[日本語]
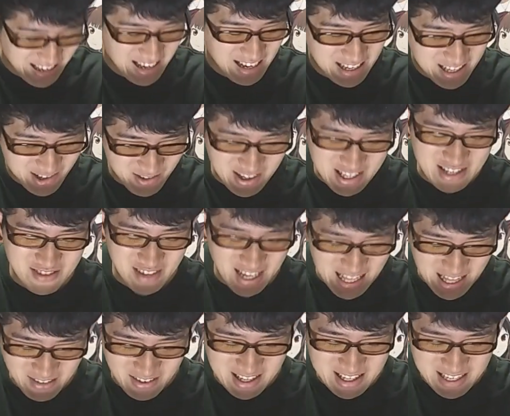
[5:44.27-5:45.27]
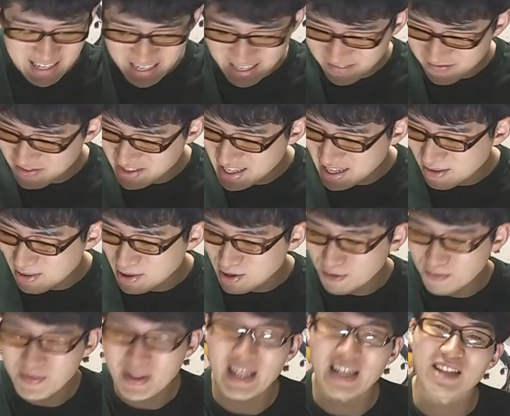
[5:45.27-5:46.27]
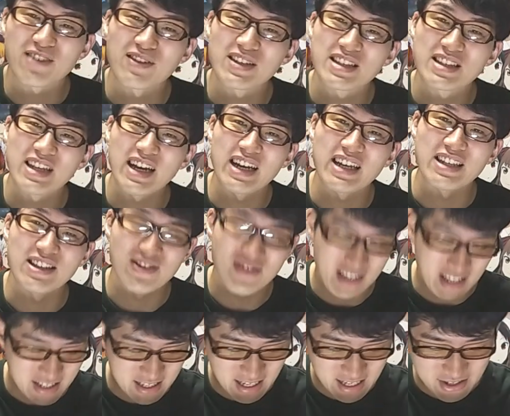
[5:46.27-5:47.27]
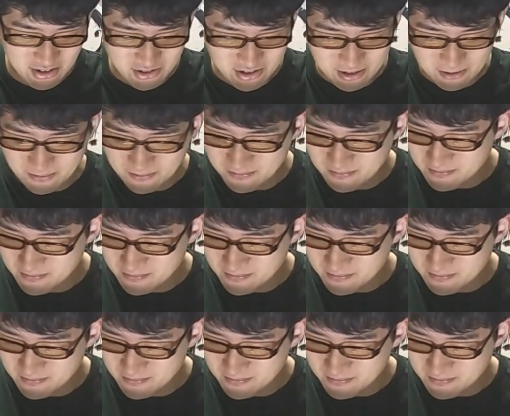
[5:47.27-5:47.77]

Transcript: ひとまず待ってます。はい。では、これトップ7いきます。第10位です。第10位。